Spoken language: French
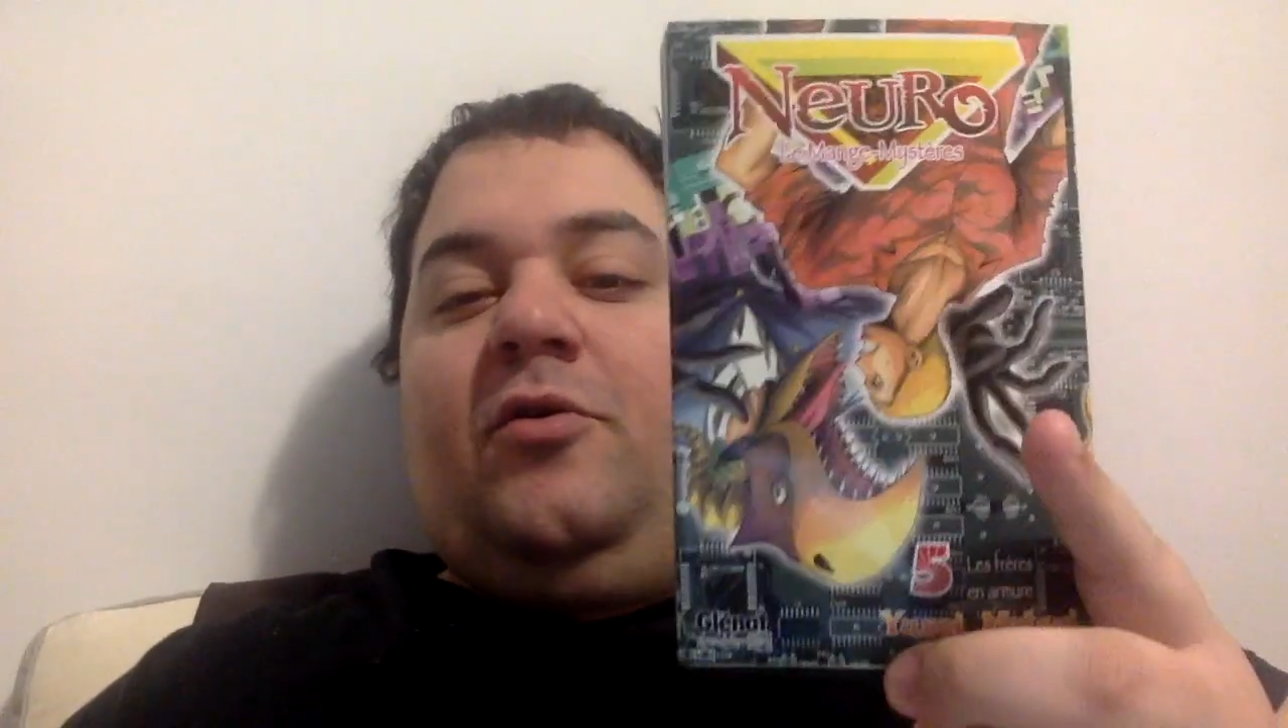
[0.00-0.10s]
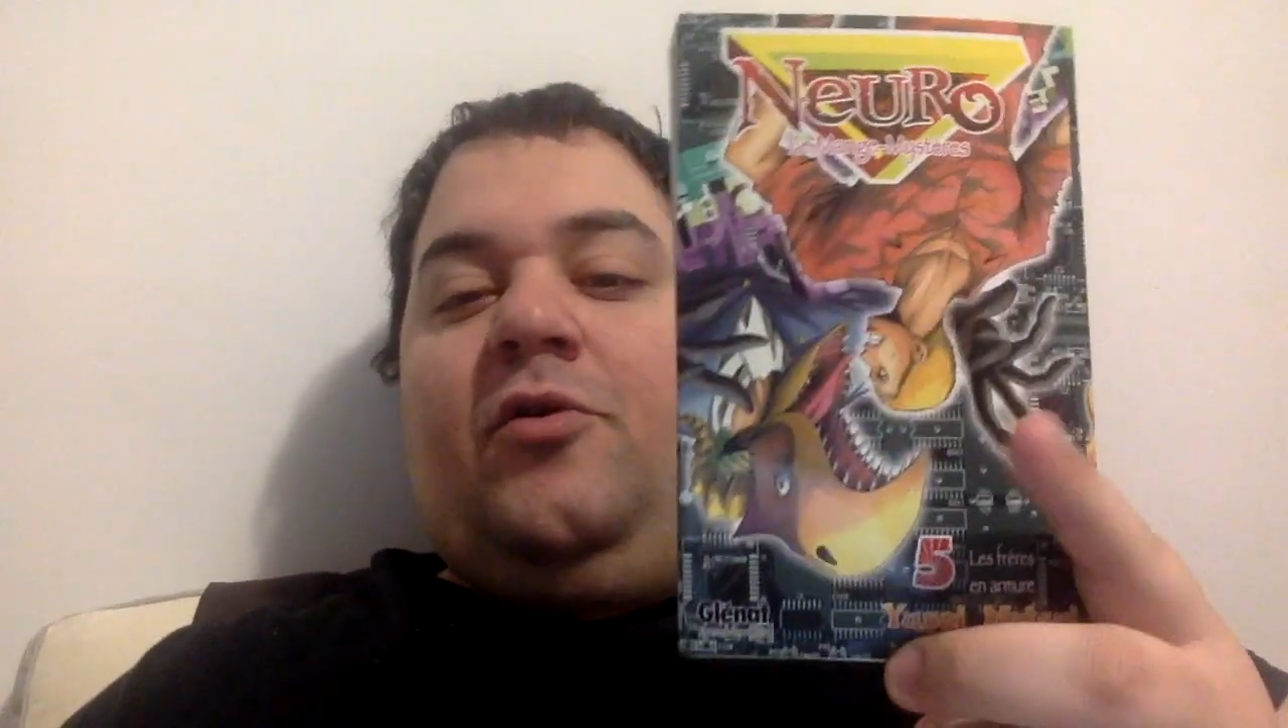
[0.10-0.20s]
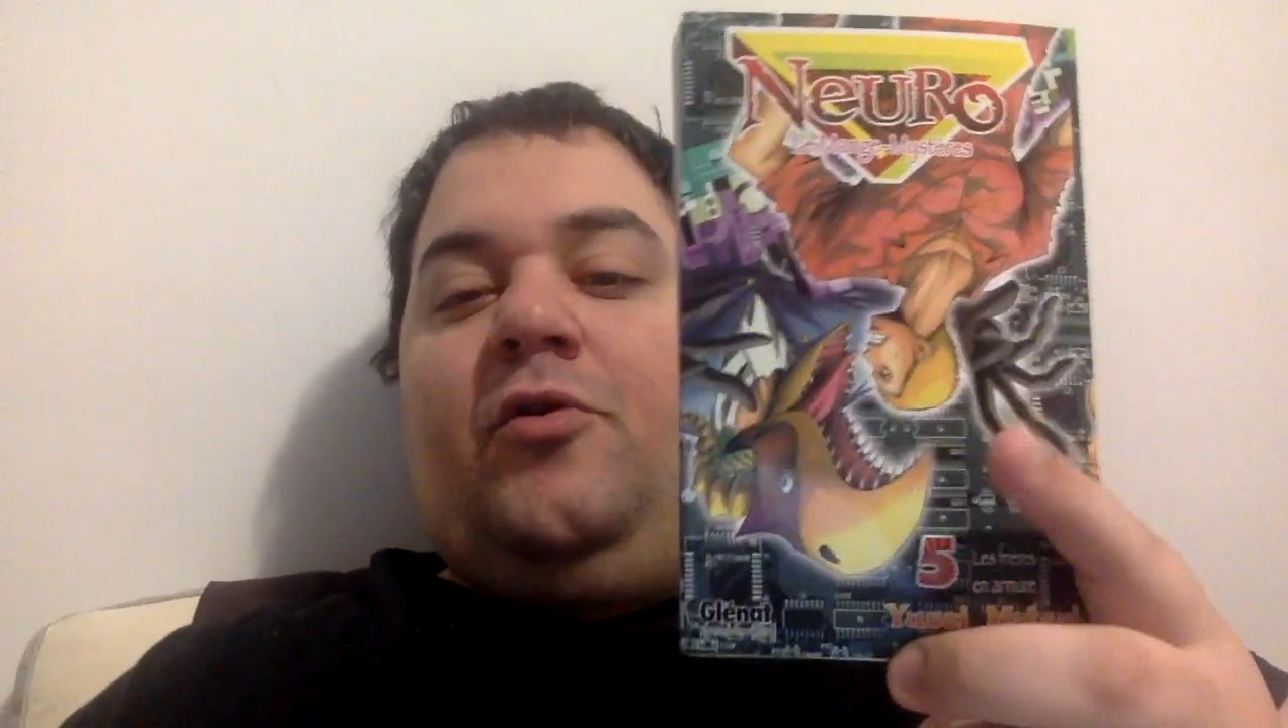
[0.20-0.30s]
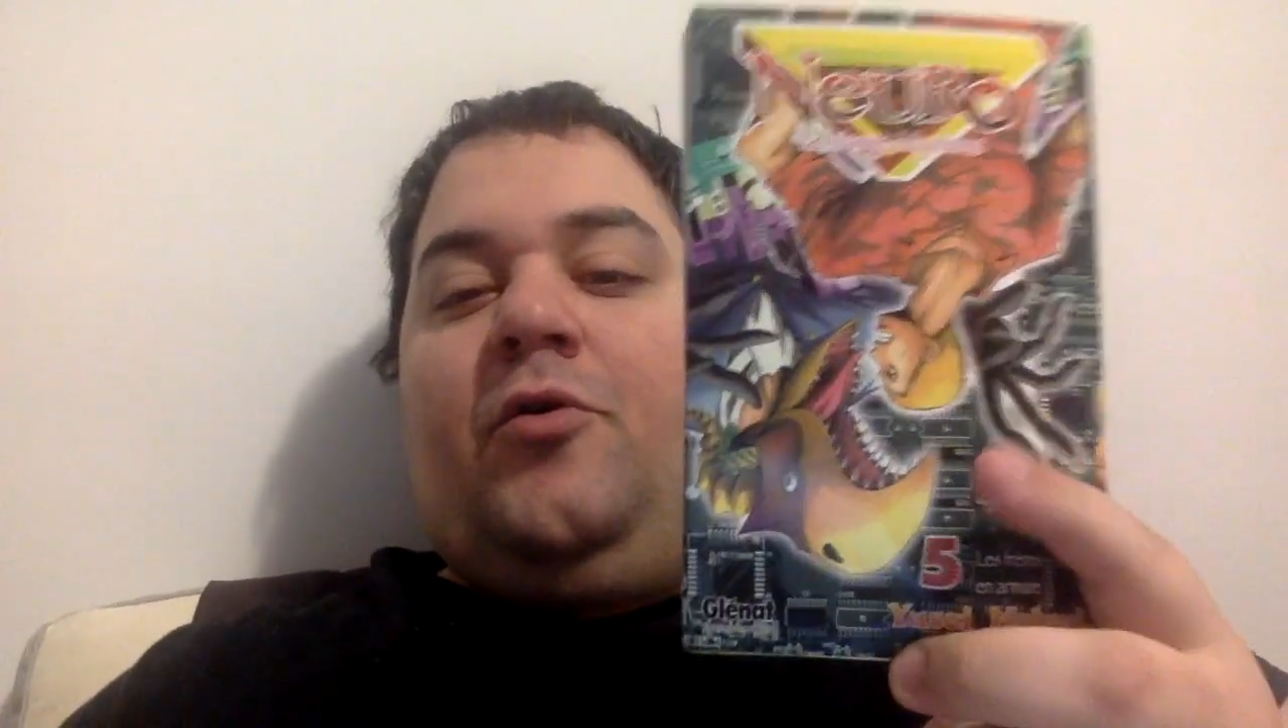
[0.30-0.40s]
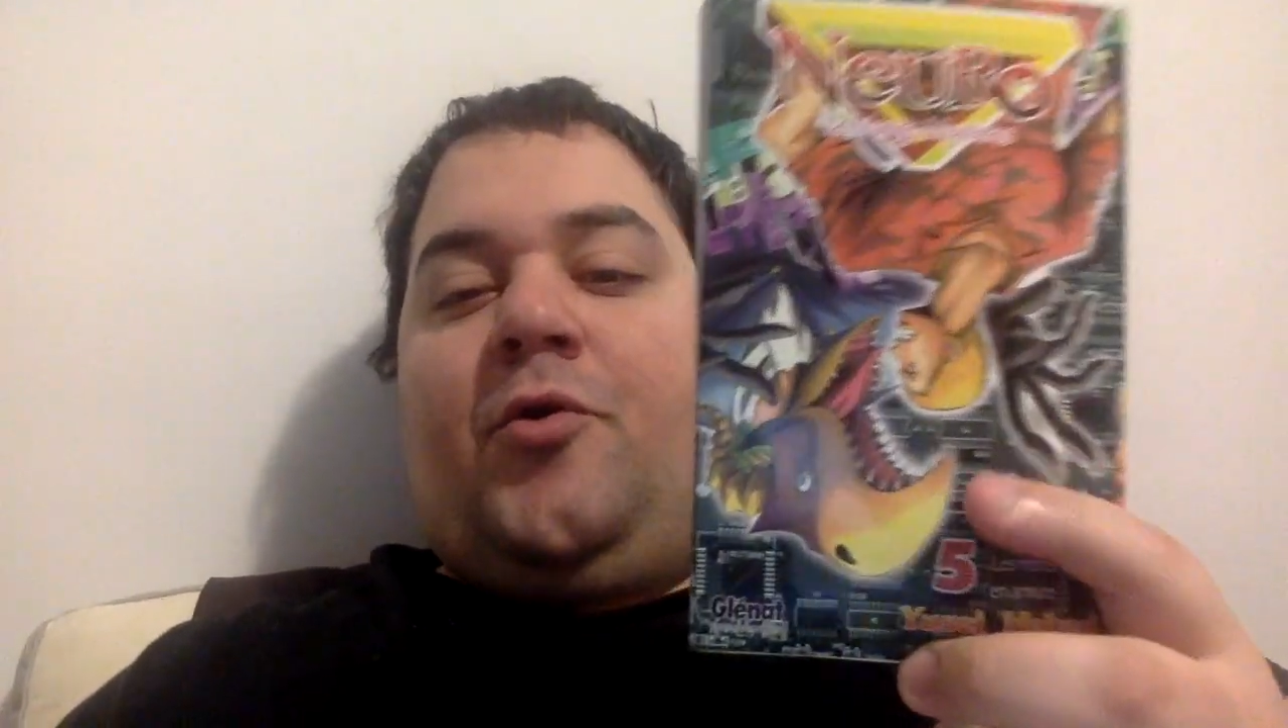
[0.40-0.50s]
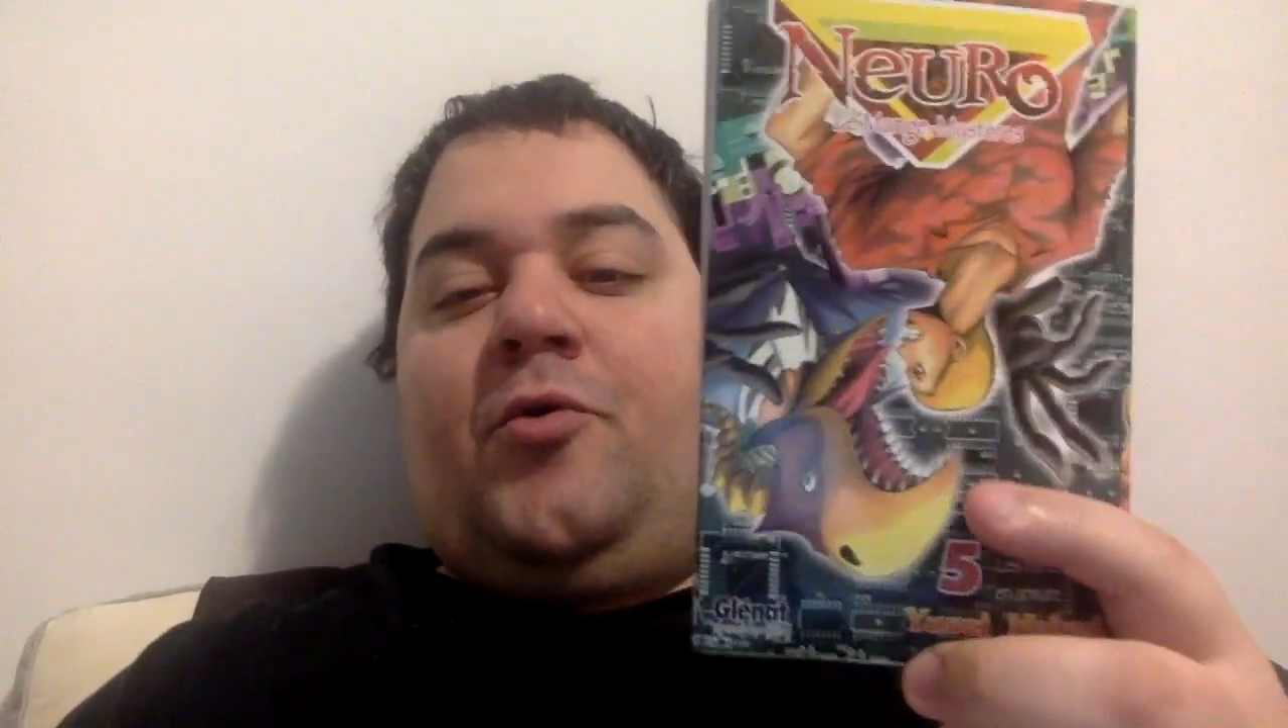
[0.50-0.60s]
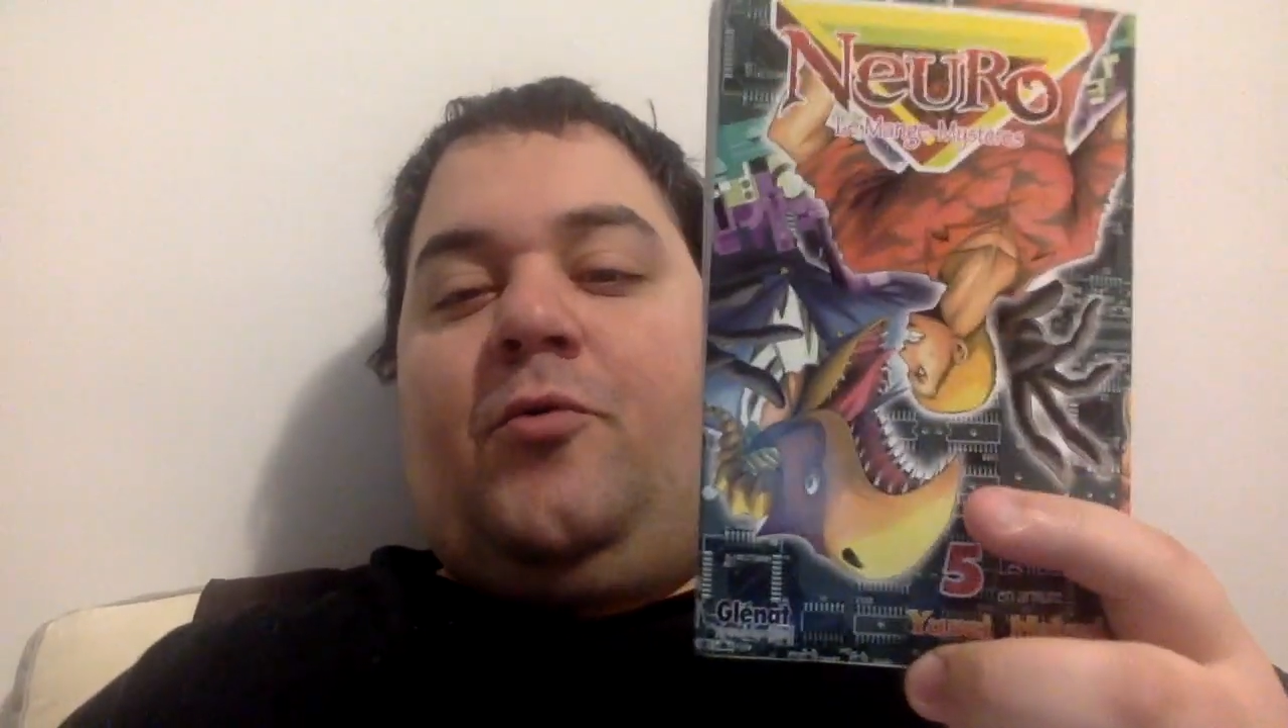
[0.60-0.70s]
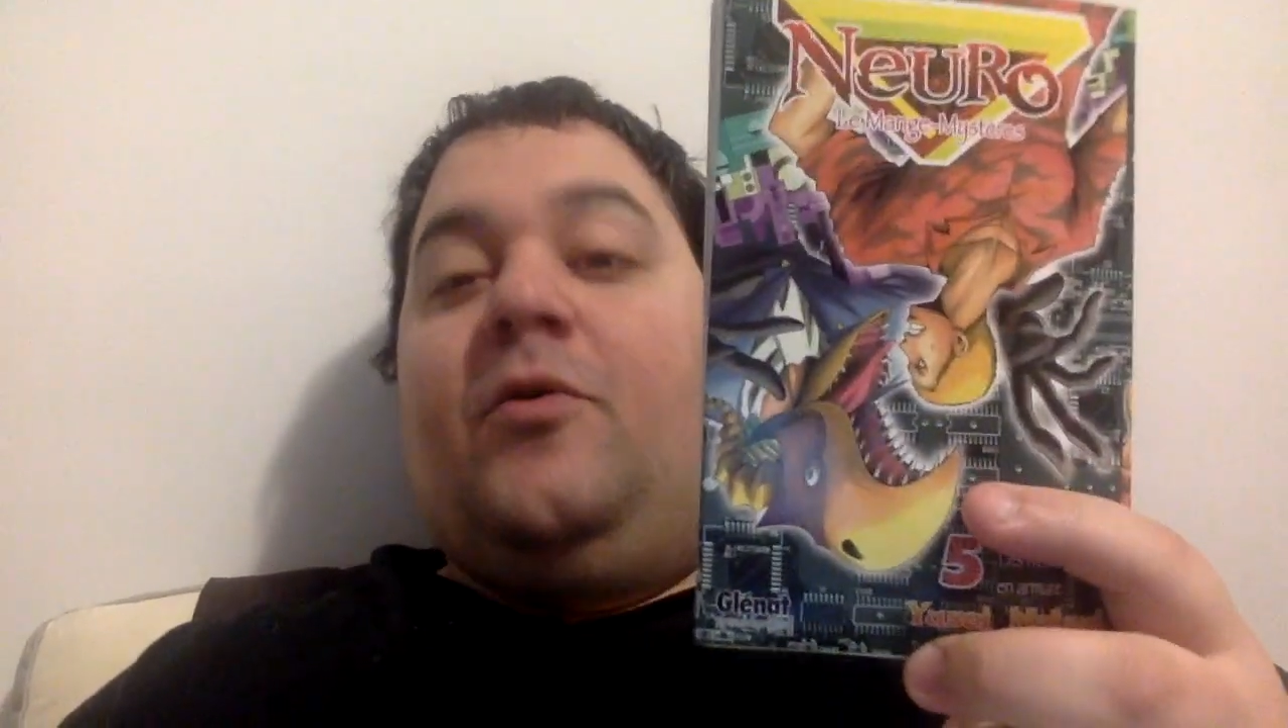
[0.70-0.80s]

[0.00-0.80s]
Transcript: Neuro,